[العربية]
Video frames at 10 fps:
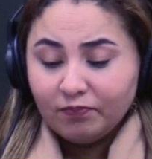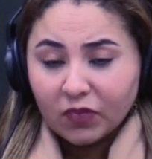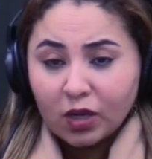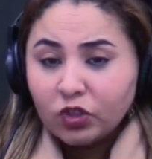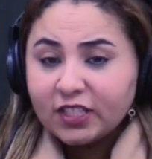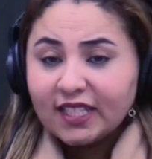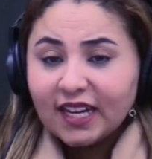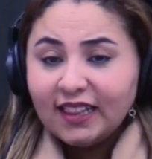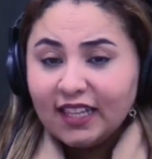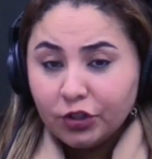
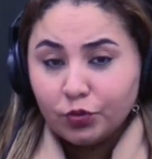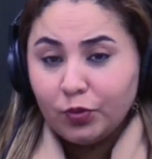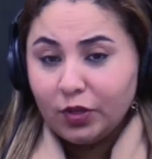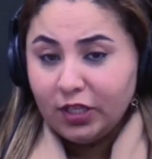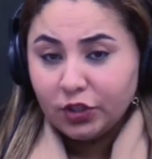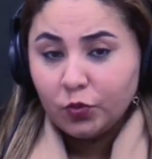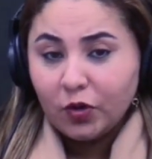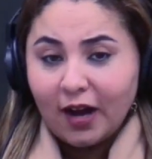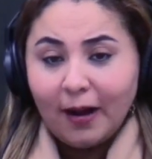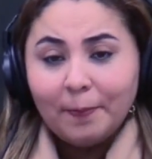المكسرات اللي عجبو اللي
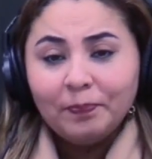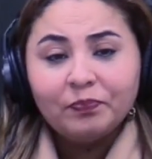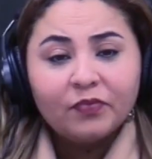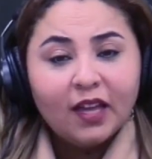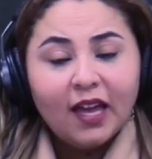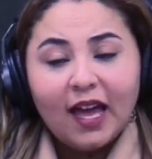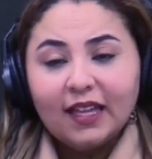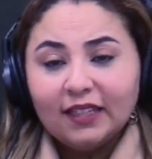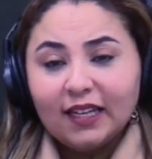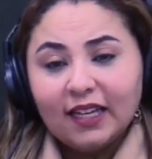عجبوها كاع داكشي اللي
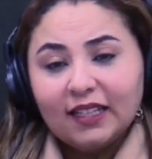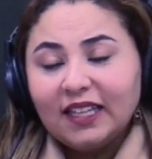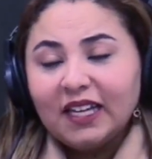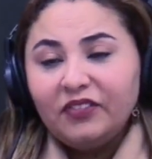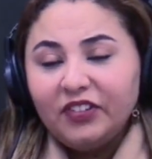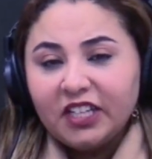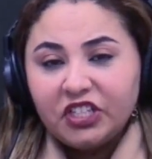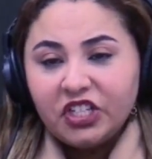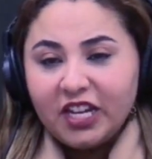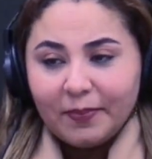آه، كاين دخل فيه
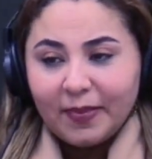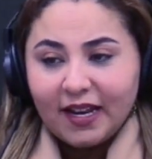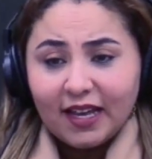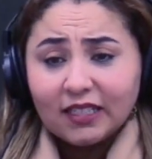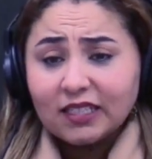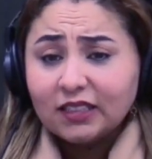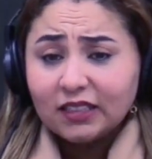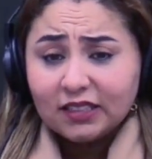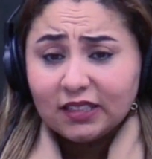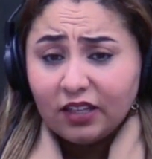داكشي اللي بان ليها تقدر
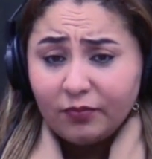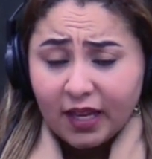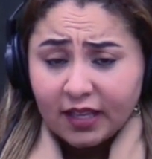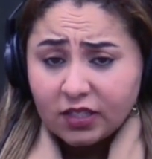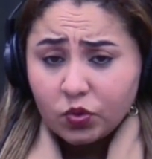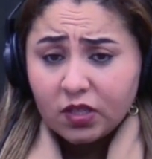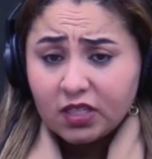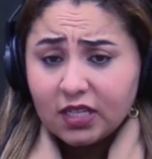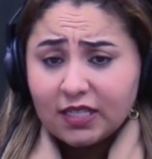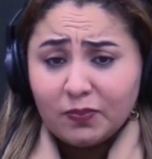تضيف معاه حتى شويه
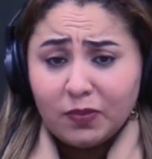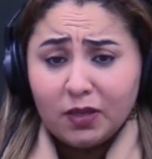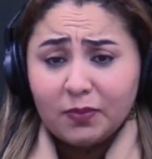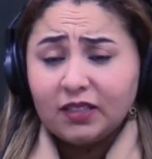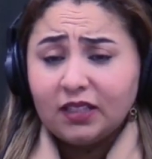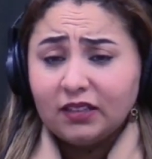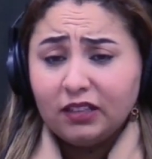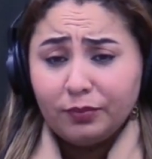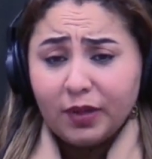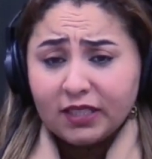ديال الزبيب تقدر
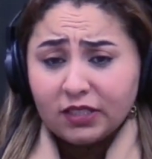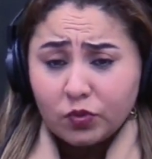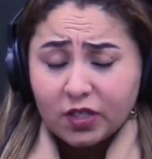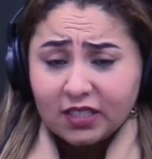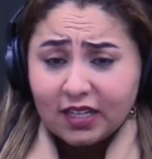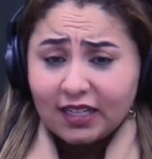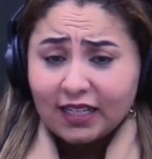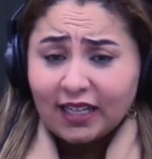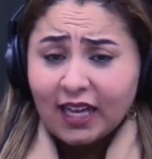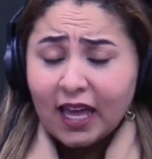تضيف معاه حتى شويه
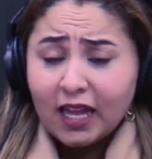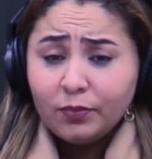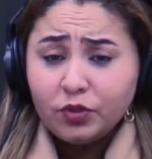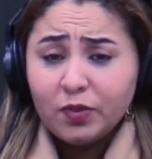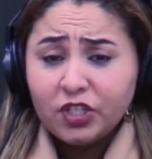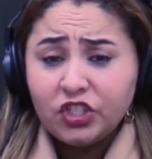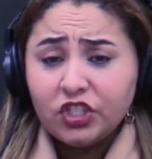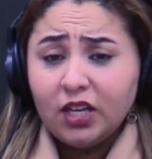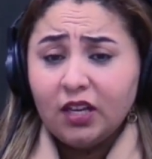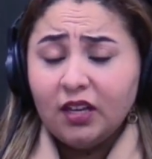ديال المشمش مش
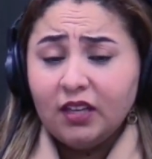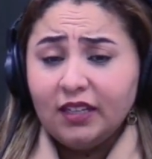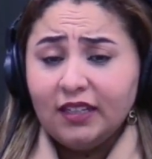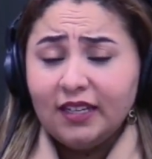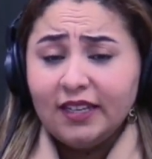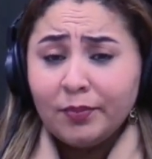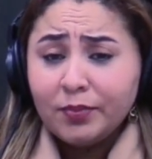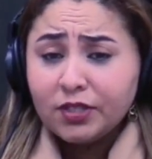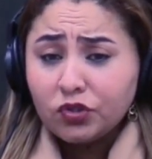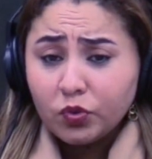آه، يعني
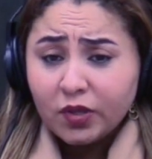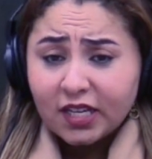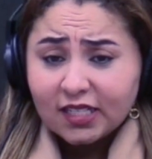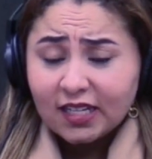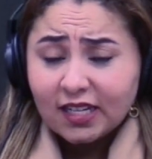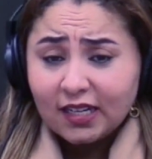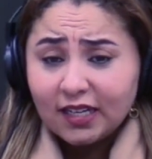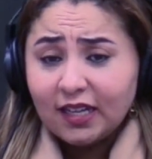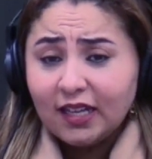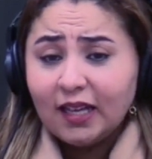اليابس شويه
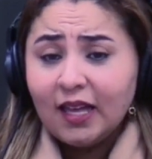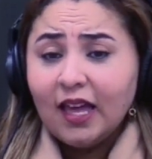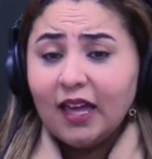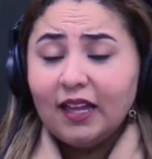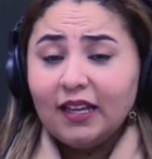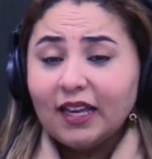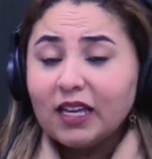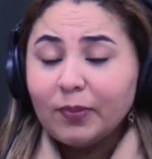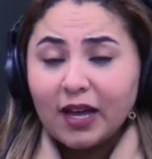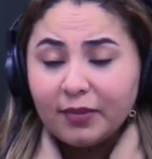ديال آه، آه،
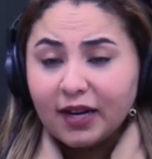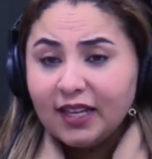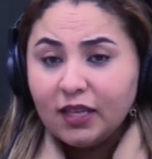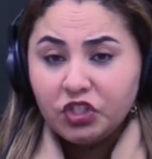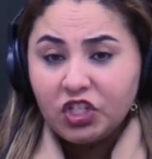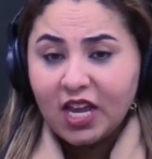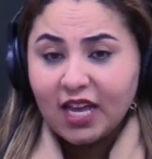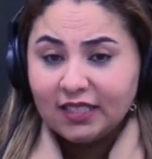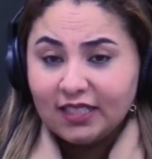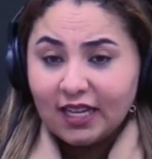كيبقى المراه هي
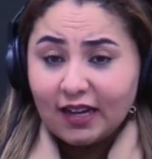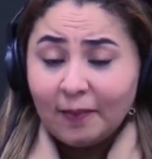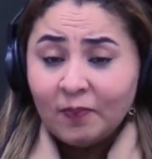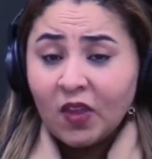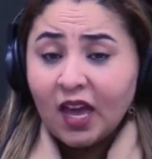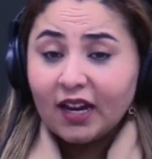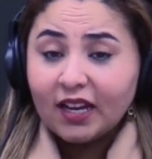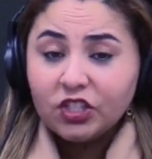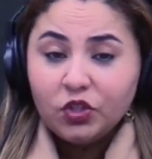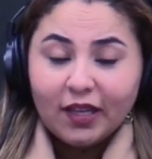والشهاد ديالها راه
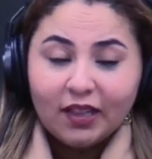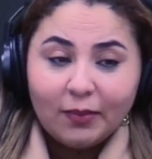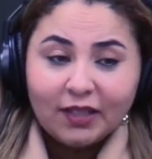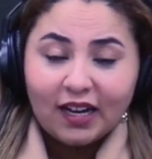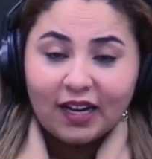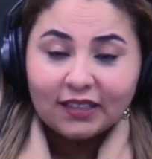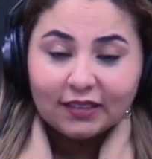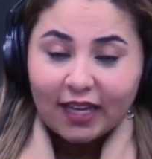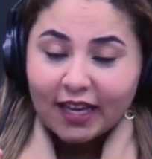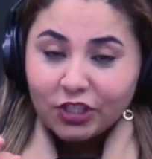كتجي واحد أيوة. المذاق خط...
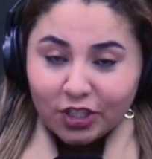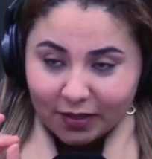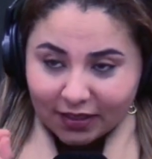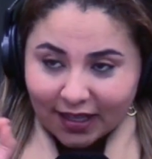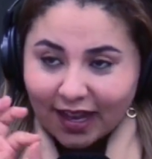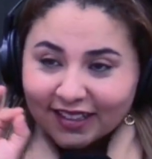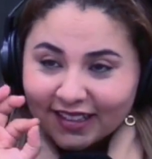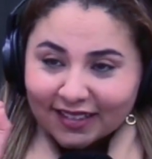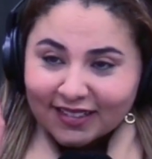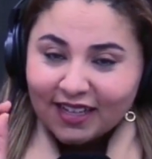عجيب يعني
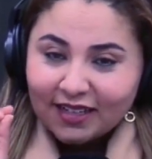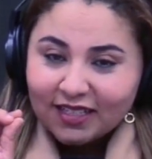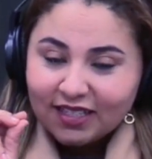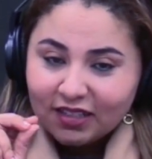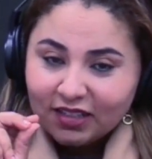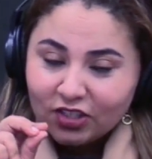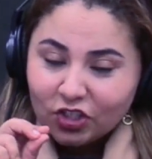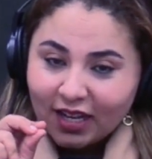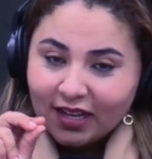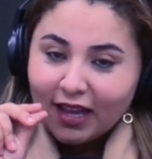خطير ديال
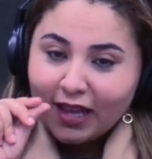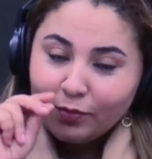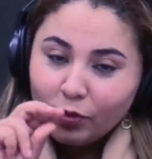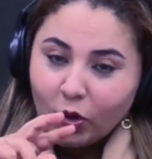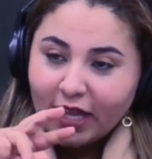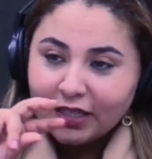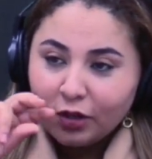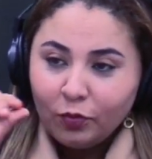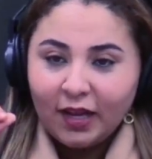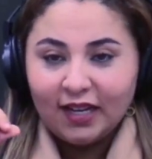الدنجال الملوحه
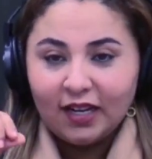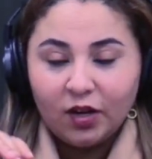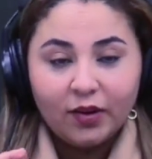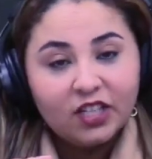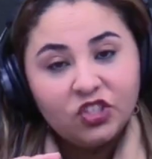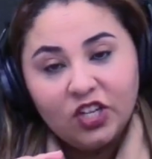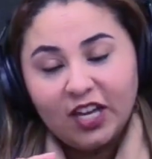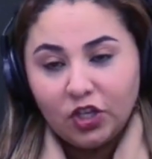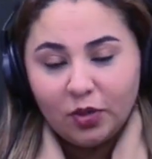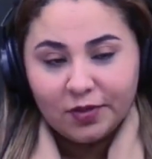ديالو مع الحلاوه كتجي
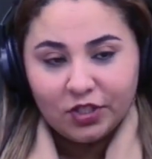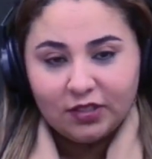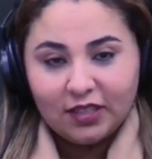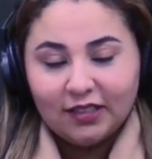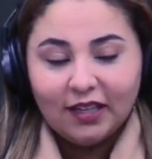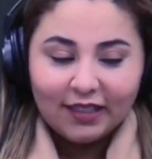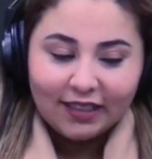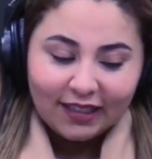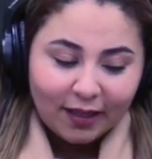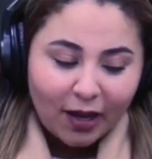عجيبه جدا
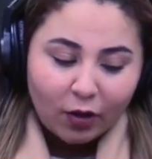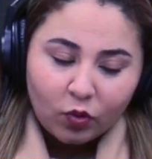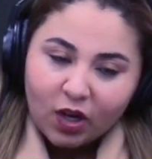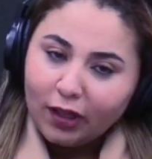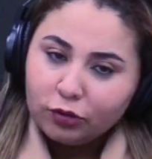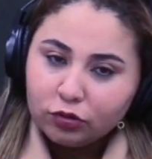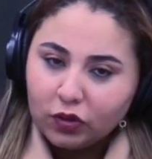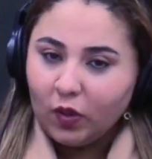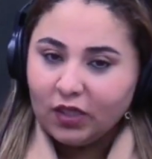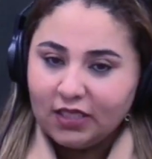يعني كيبقى كل واحد
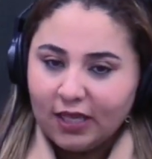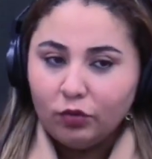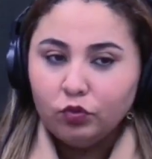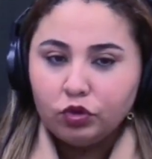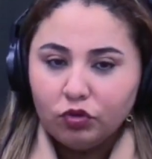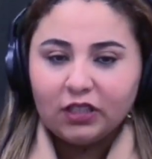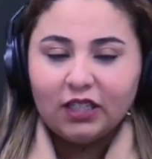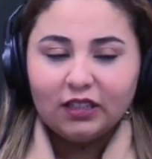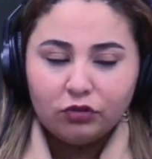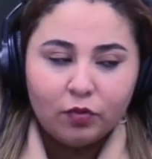والذوق ديالو شنو
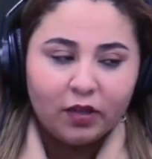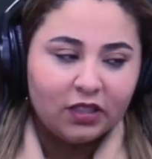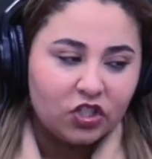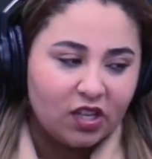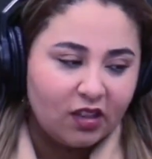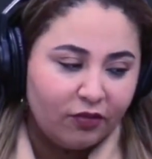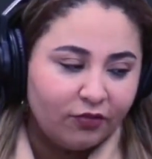يقدر يدير شنو